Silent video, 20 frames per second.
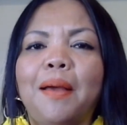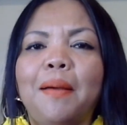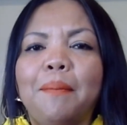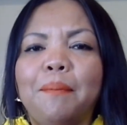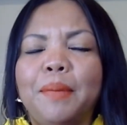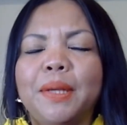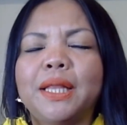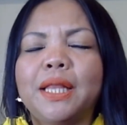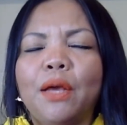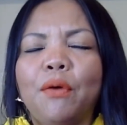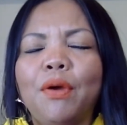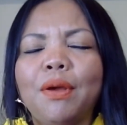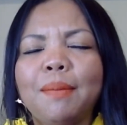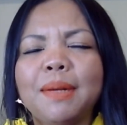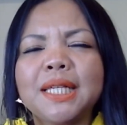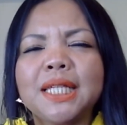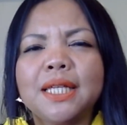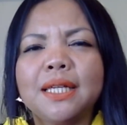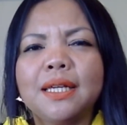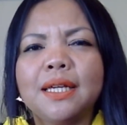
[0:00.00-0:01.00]
BTW
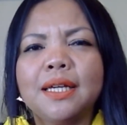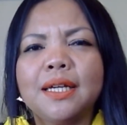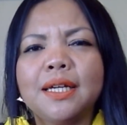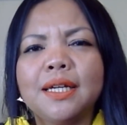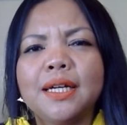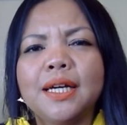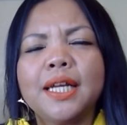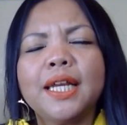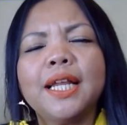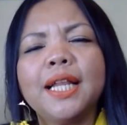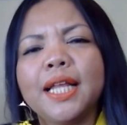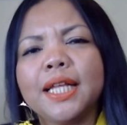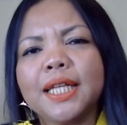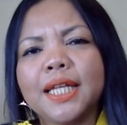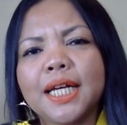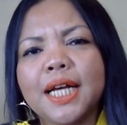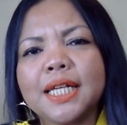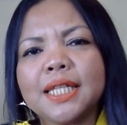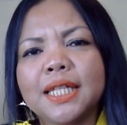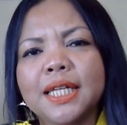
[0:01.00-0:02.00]
masih uh, relate
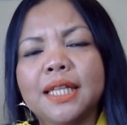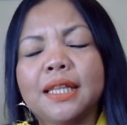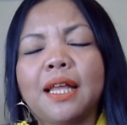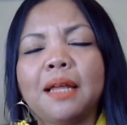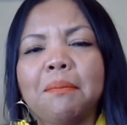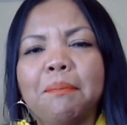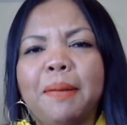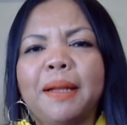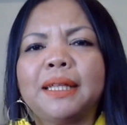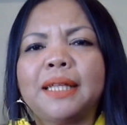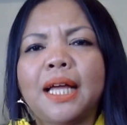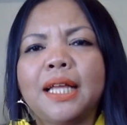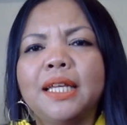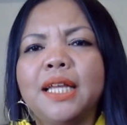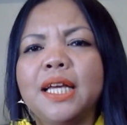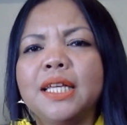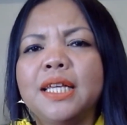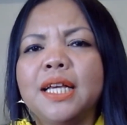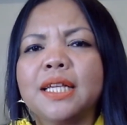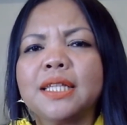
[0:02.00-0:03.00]
nggak sih tanpa
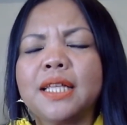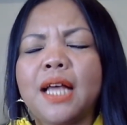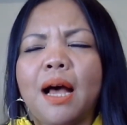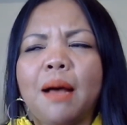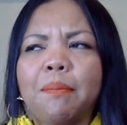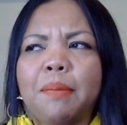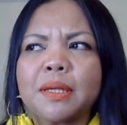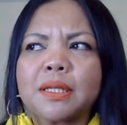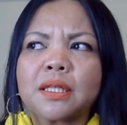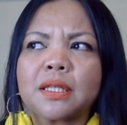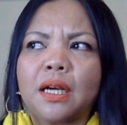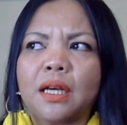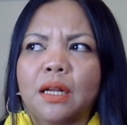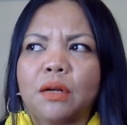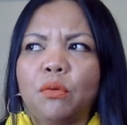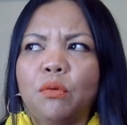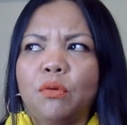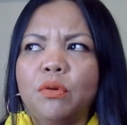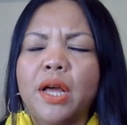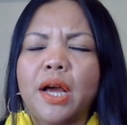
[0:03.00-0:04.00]
tanda jasa apa
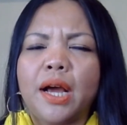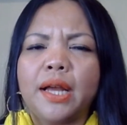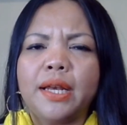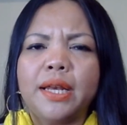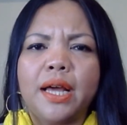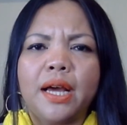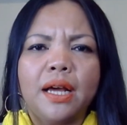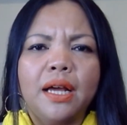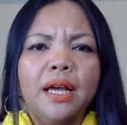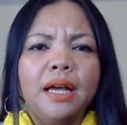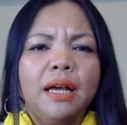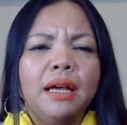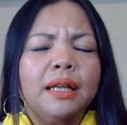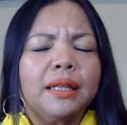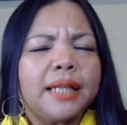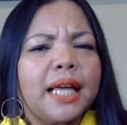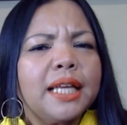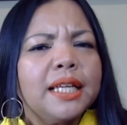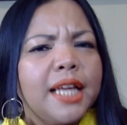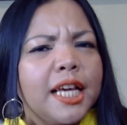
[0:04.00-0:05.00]
sekarang udah ada
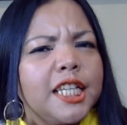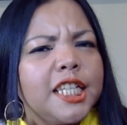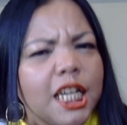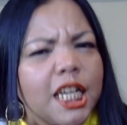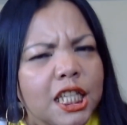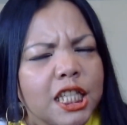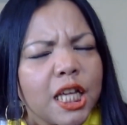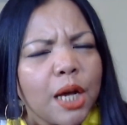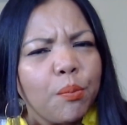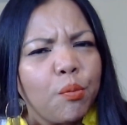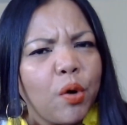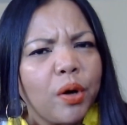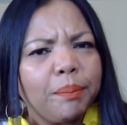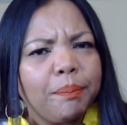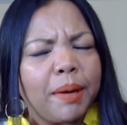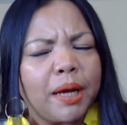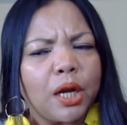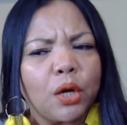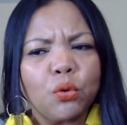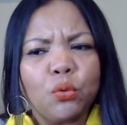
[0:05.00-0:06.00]
tanda jasa
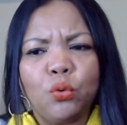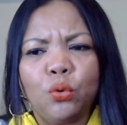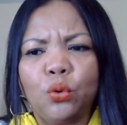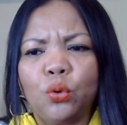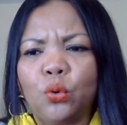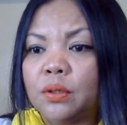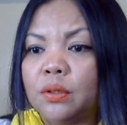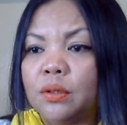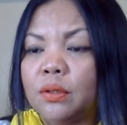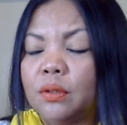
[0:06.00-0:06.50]
buat para guru?